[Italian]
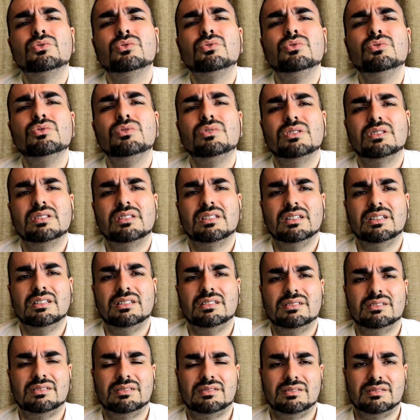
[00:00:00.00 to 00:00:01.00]

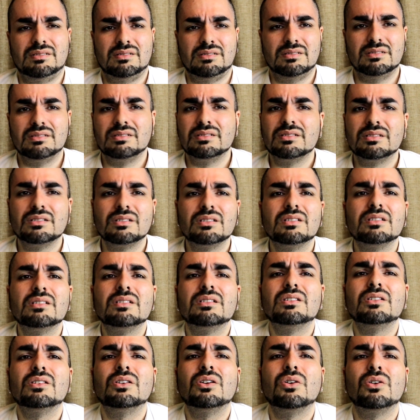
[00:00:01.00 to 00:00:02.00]
tutte
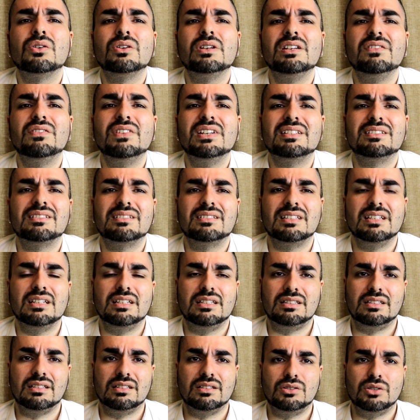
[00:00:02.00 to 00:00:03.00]
con i
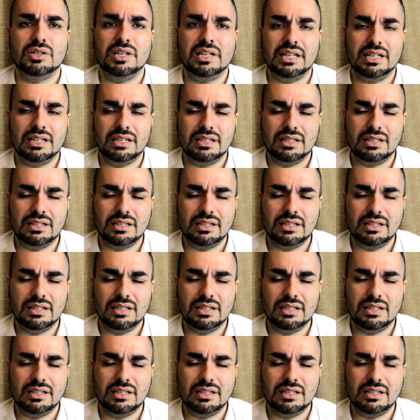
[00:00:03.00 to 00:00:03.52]
vestiti. Cioè,